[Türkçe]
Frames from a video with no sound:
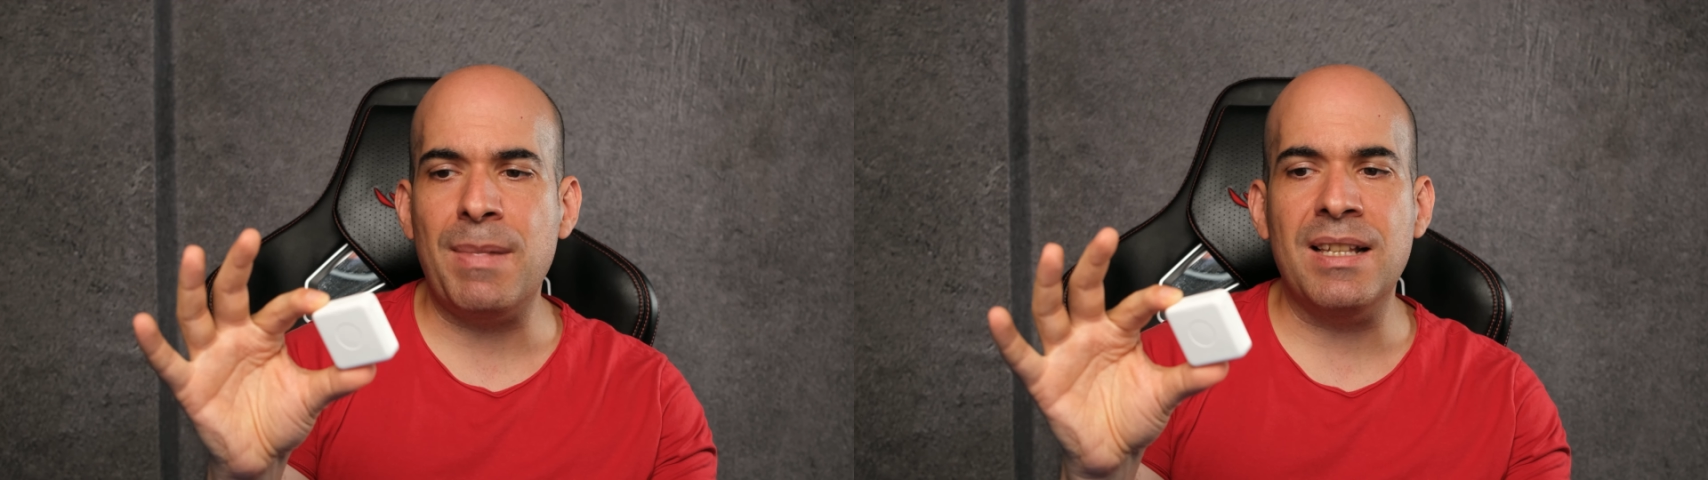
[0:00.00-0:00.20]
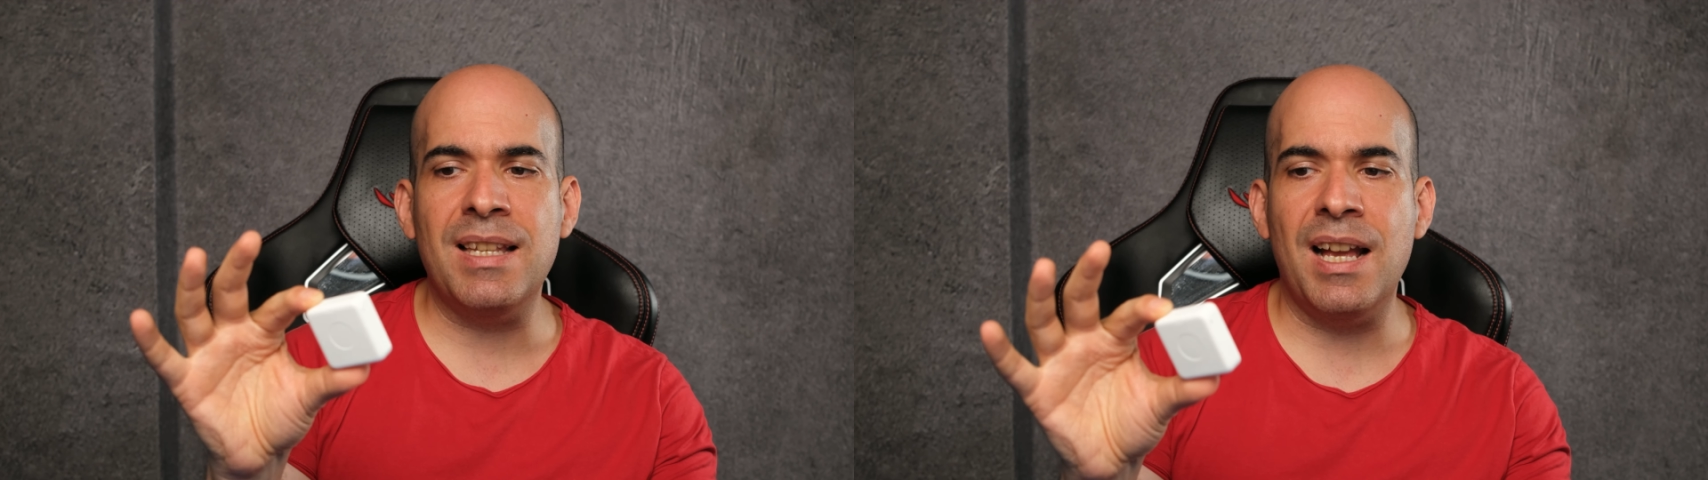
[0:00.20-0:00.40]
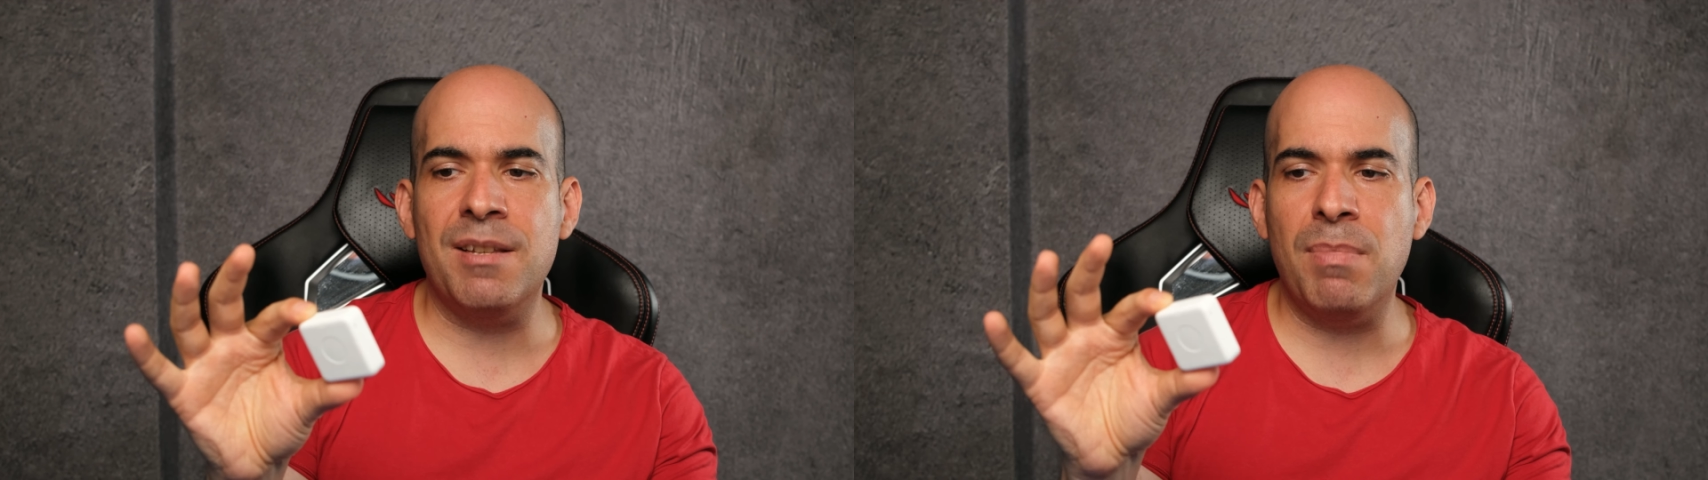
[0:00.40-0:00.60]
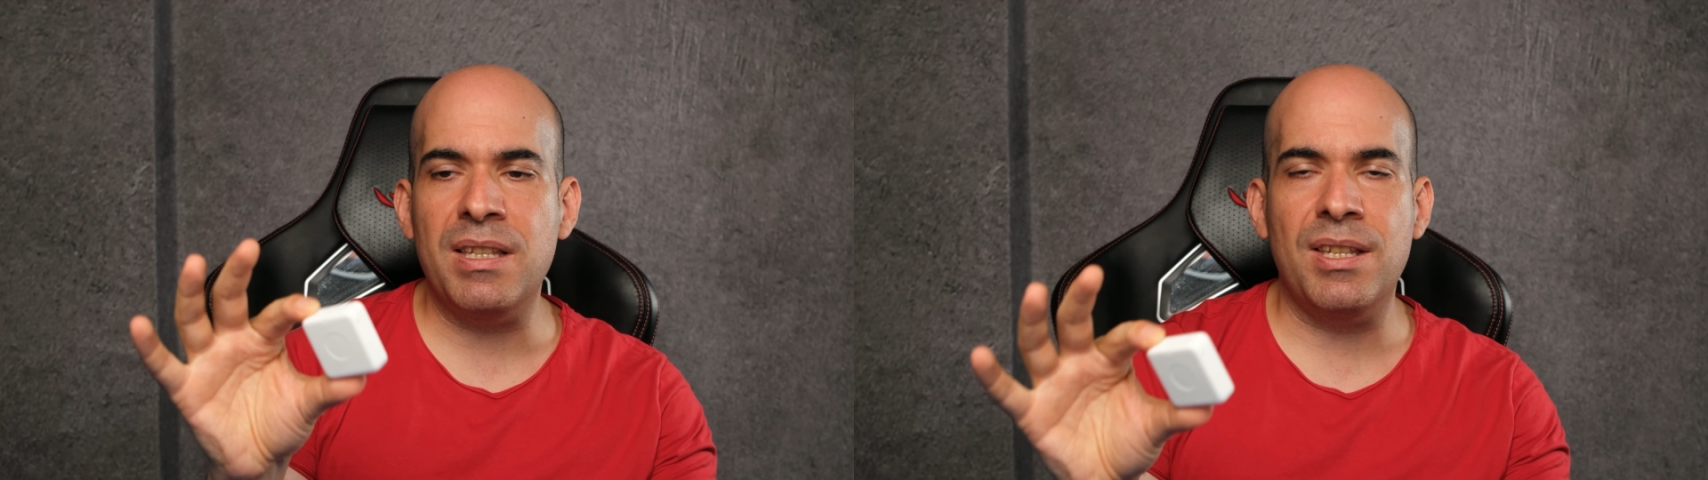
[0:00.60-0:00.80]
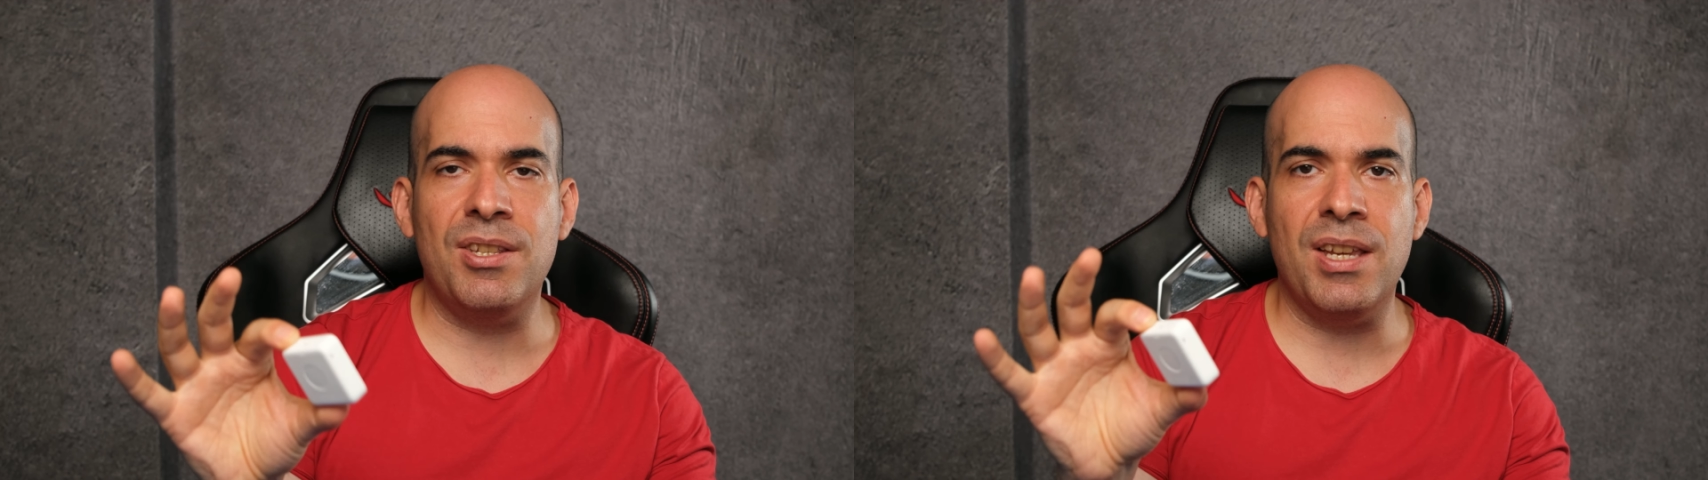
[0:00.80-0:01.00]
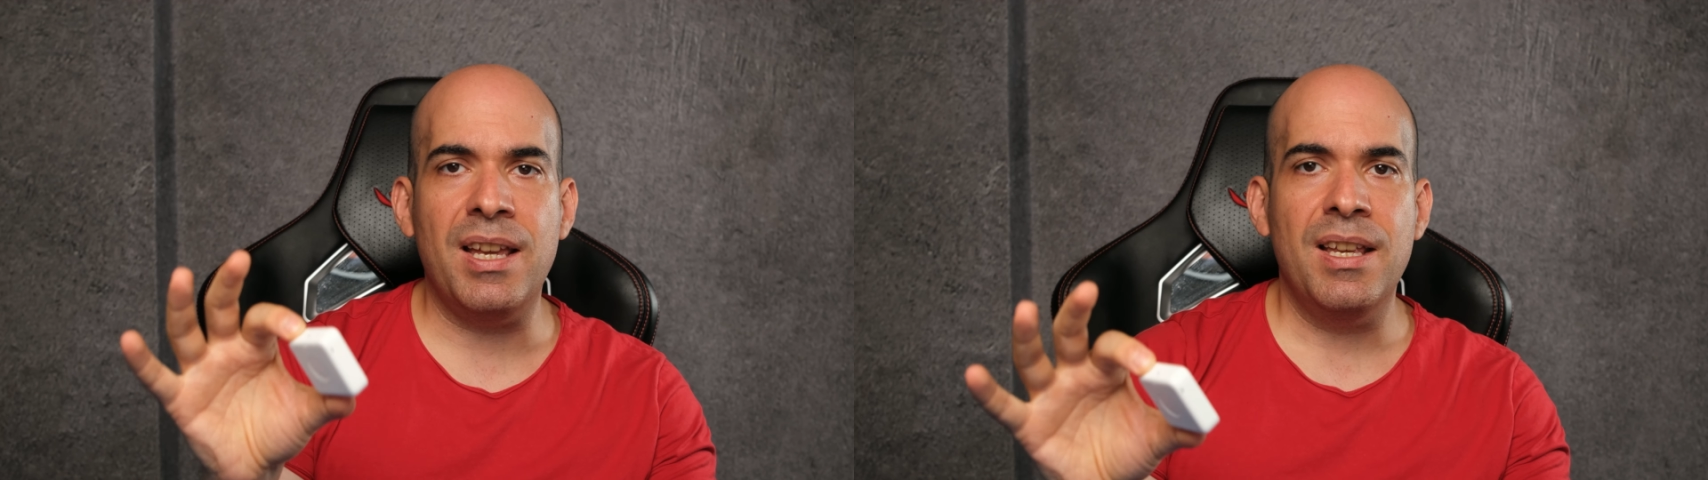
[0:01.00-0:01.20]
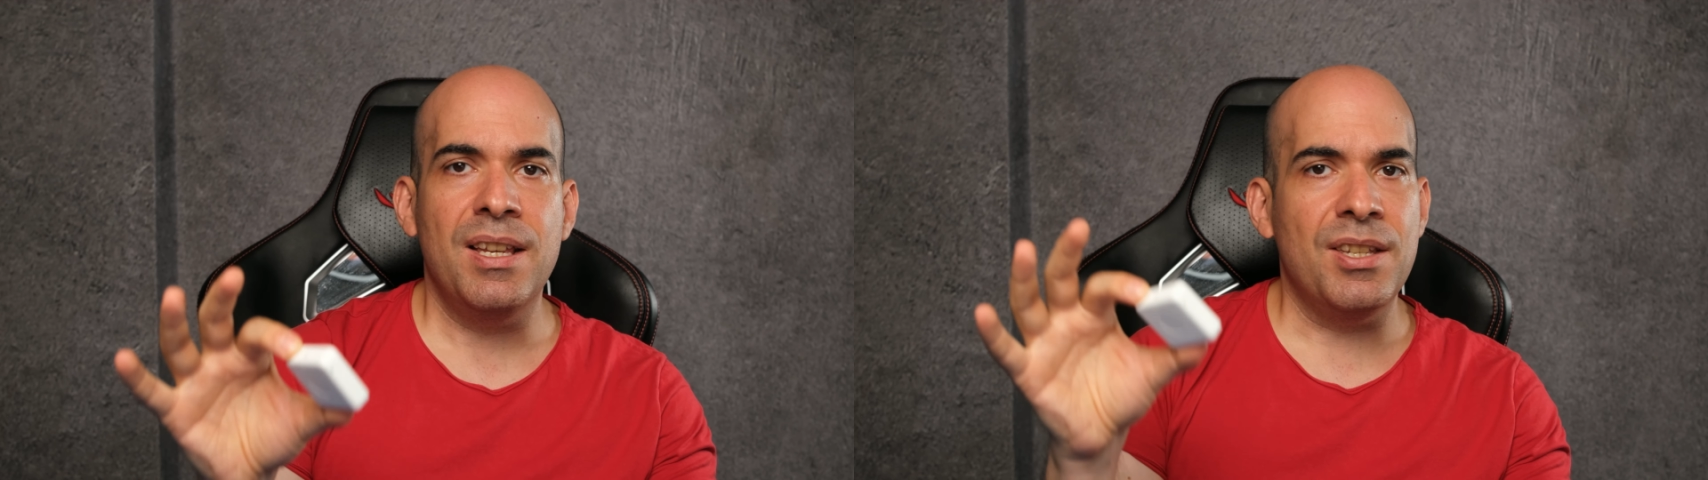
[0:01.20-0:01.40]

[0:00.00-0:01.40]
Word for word: Ben sadece basitçe şey,